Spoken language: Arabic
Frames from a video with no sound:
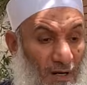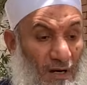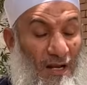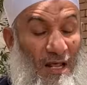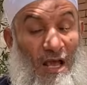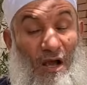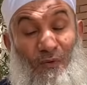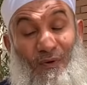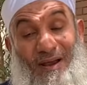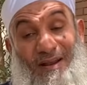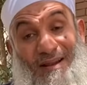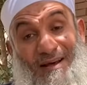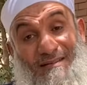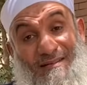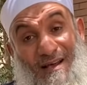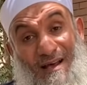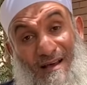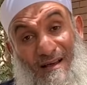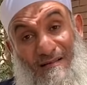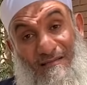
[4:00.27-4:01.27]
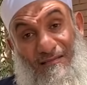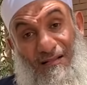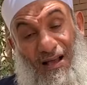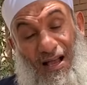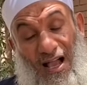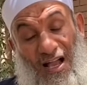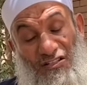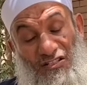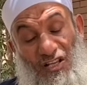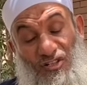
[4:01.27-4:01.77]
قال يا ويلتى
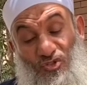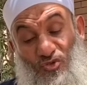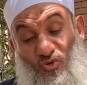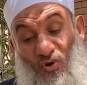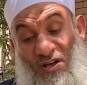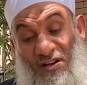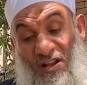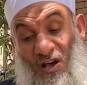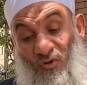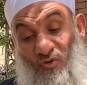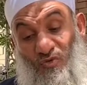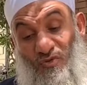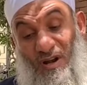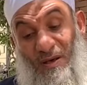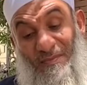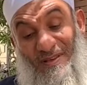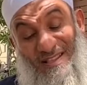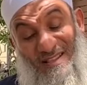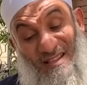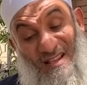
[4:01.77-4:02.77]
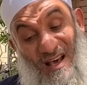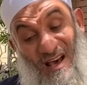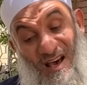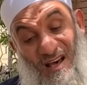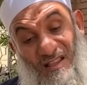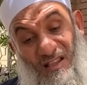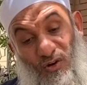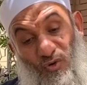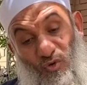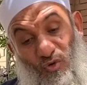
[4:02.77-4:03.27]
عجزت ان اكون مثل
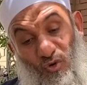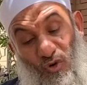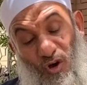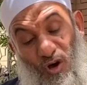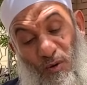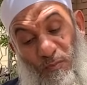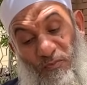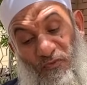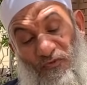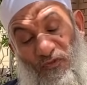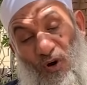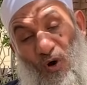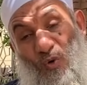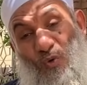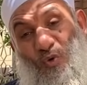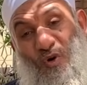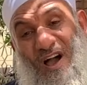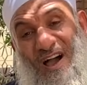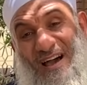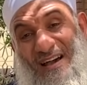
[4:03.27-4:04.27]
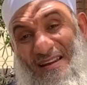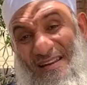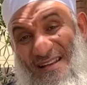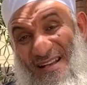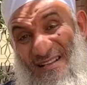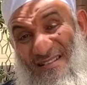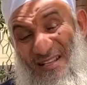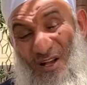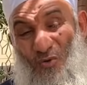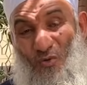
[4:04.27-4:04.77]
هذا الغراب
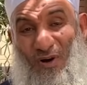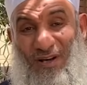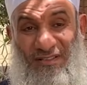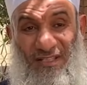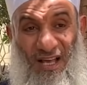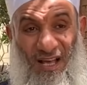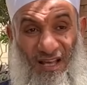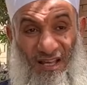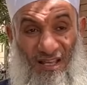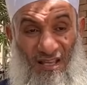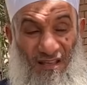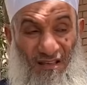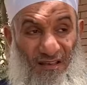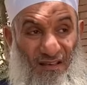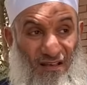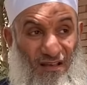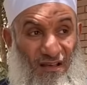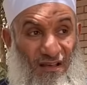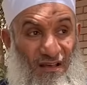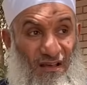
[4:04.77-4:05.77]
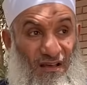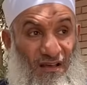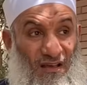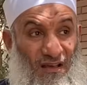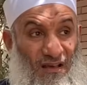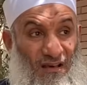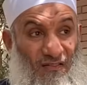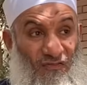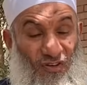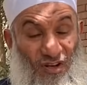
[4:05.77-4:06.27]
فاواري سوءه اخي
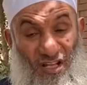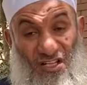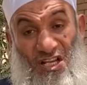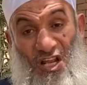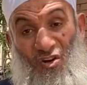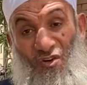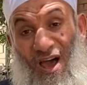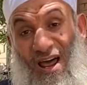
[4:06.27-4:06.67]
فالله جل